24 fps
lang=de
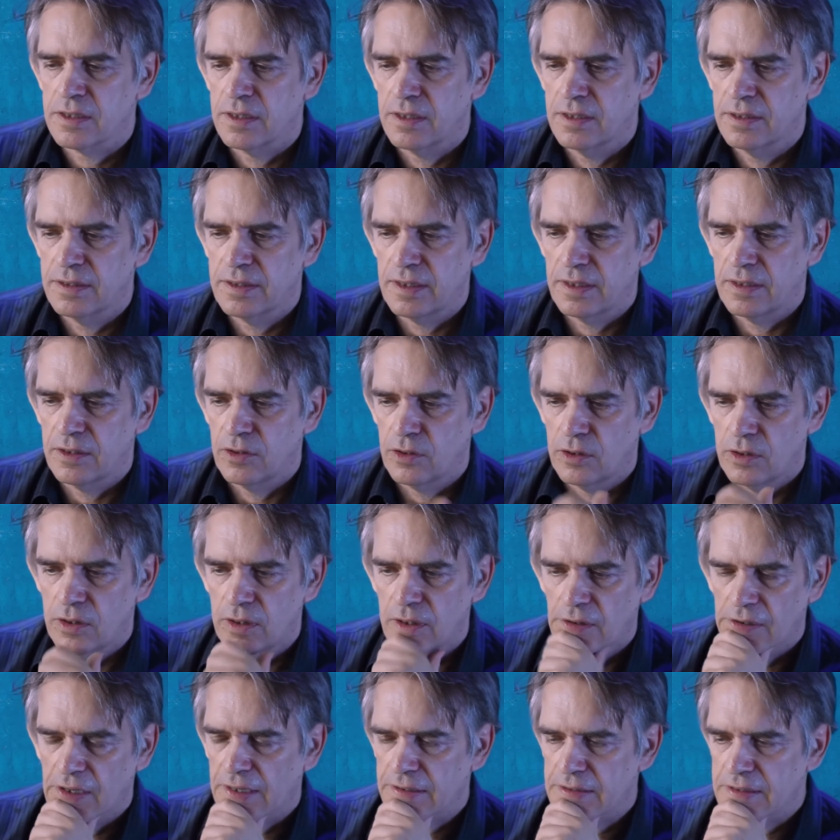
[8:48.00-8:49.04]
äh, den
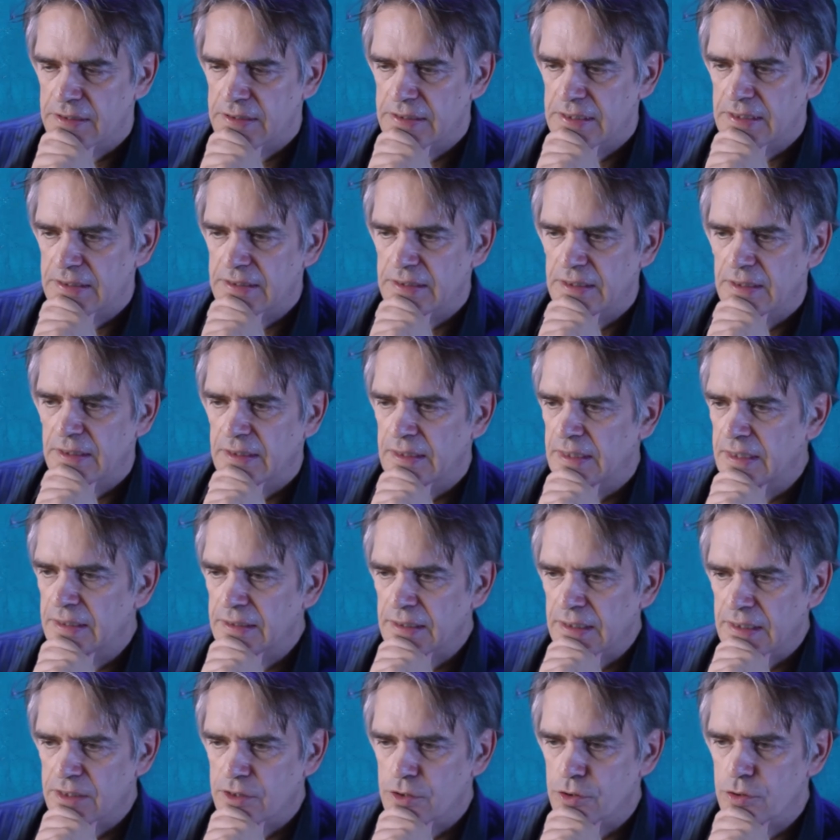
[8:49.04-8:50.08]
äh, Attentäter
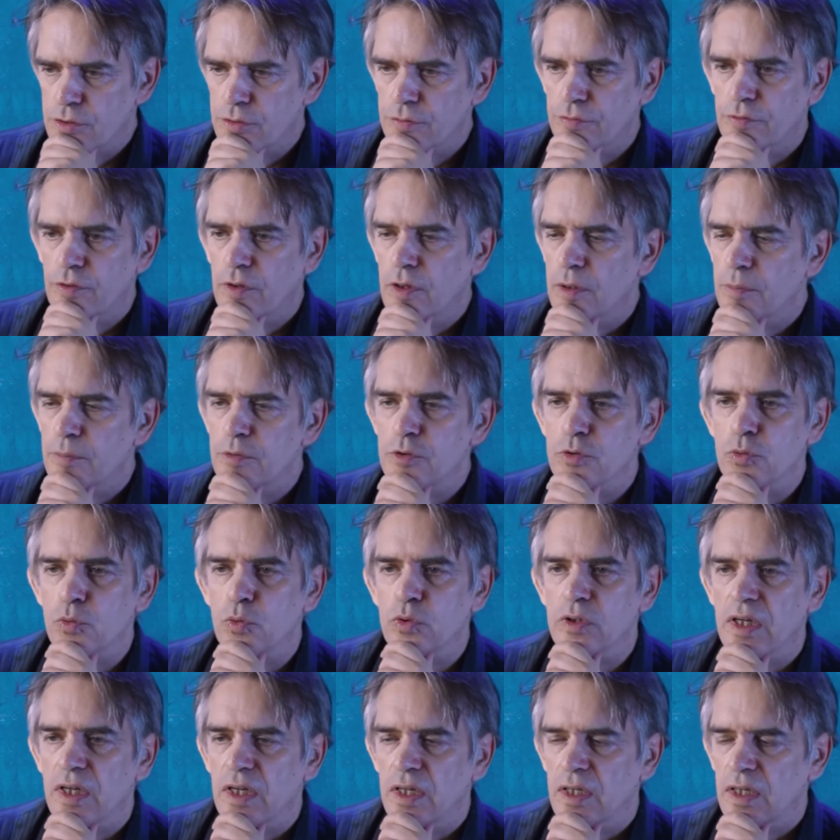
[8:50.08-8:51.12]
hinrichten zu wollen,
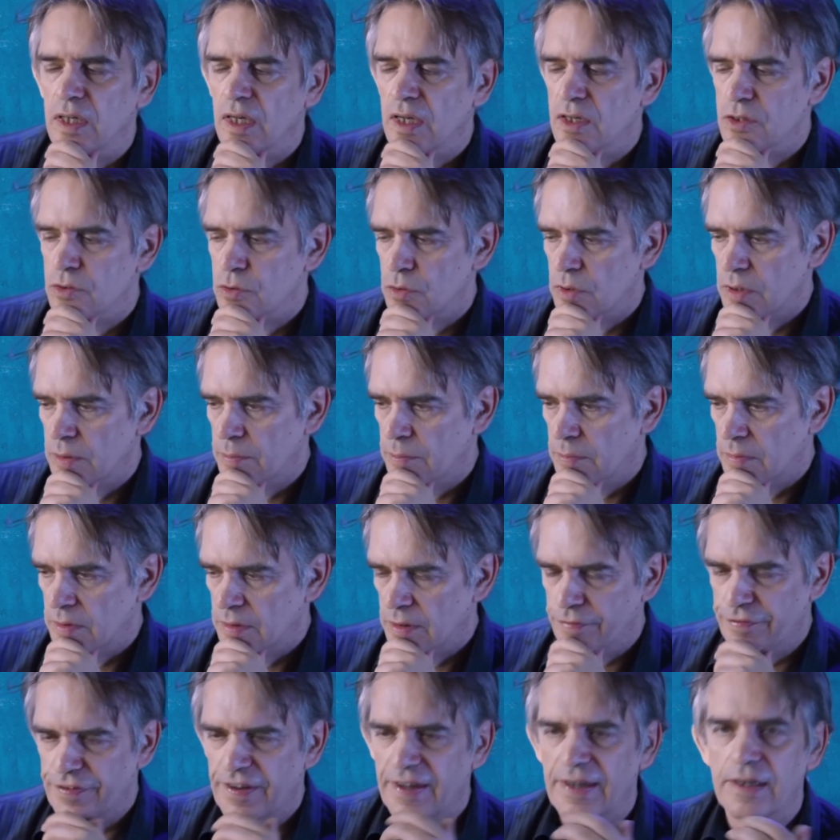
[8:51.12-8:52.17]
besucht er ihn also im
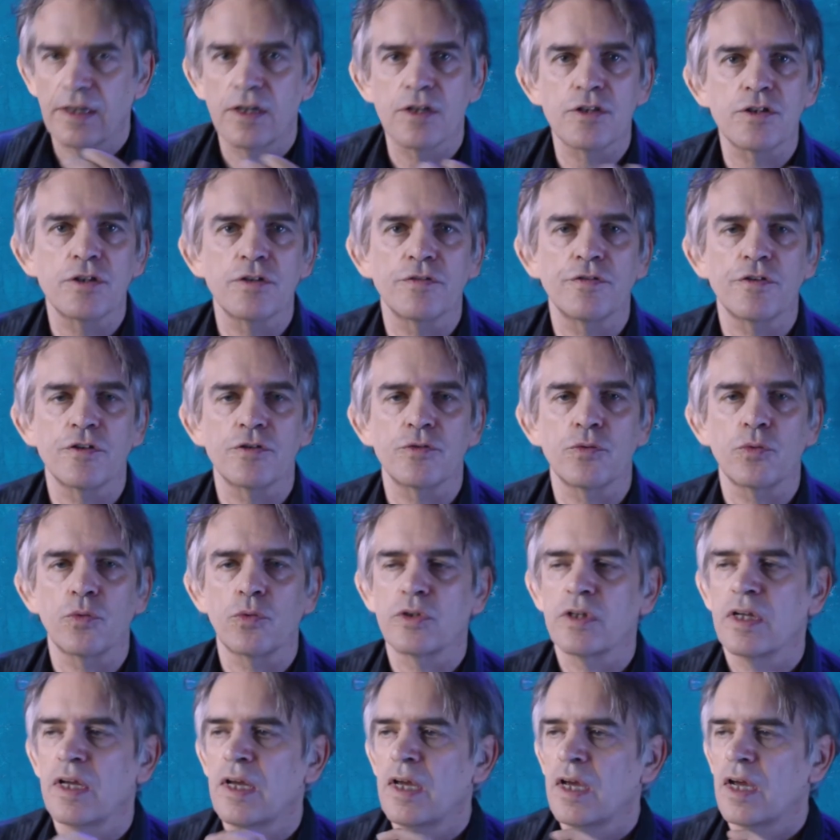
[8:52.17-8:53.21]
Gefängnis und
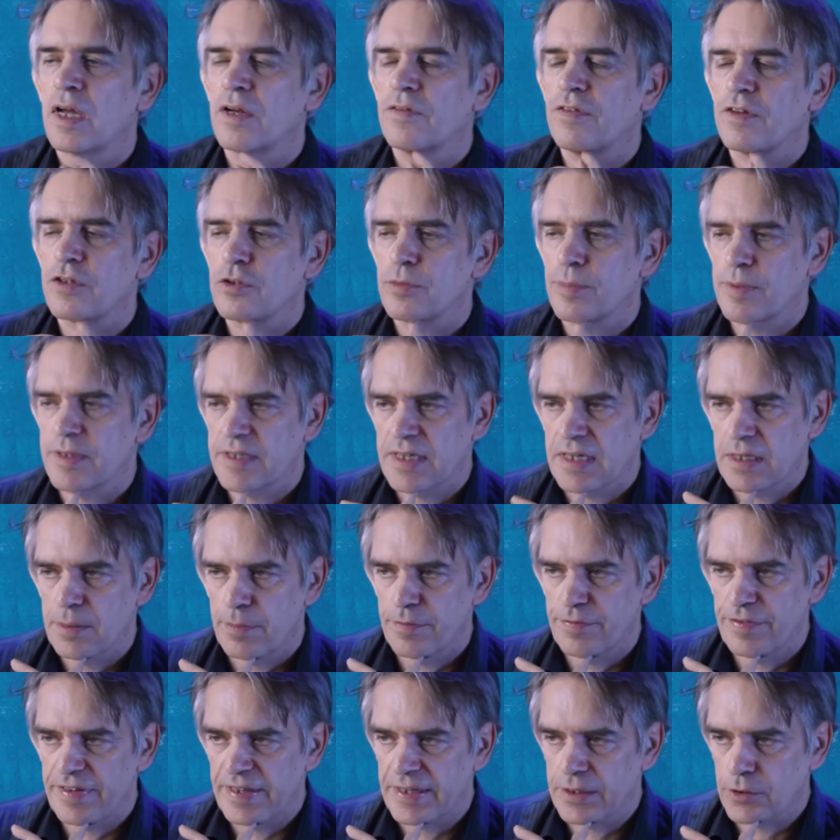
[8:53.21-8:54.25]
versucht, etwas über seine
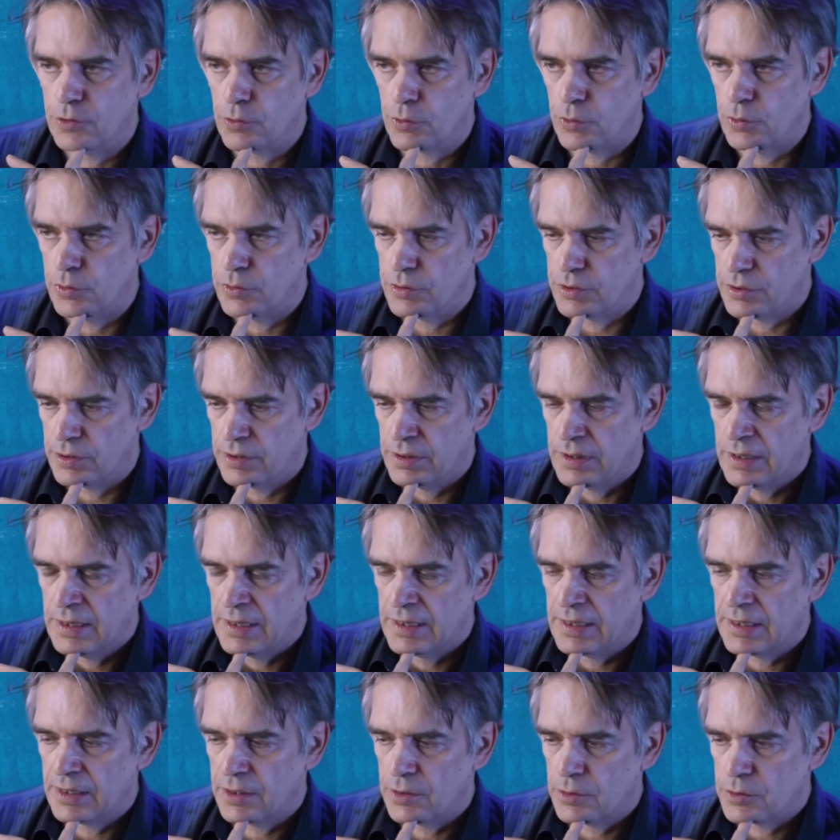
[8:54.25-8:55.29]
Beweggründe
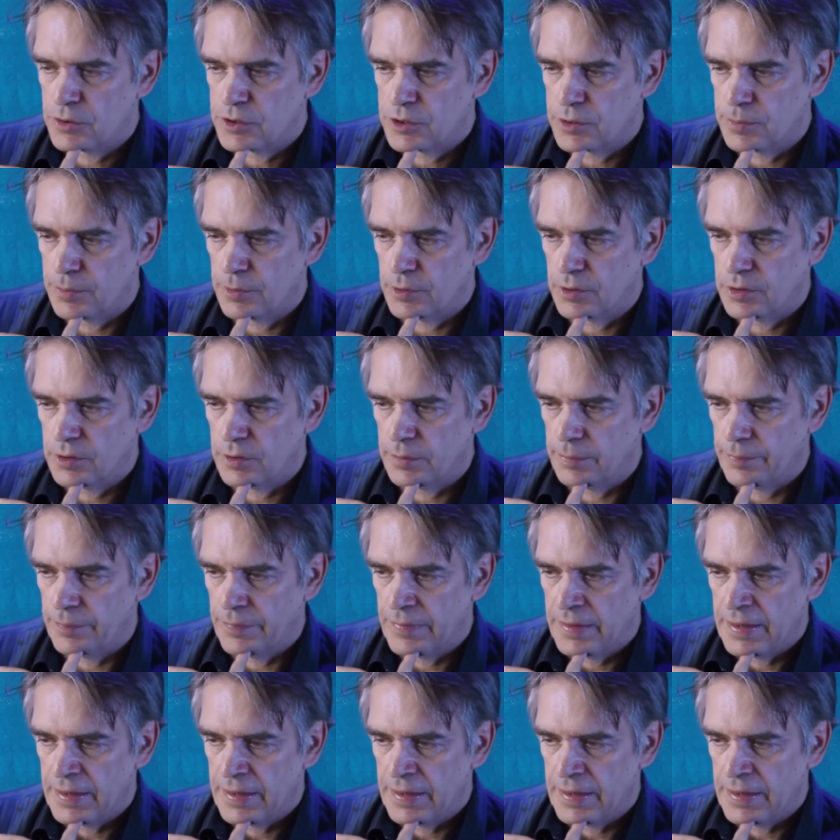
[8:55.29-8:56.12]
herauszubekommen.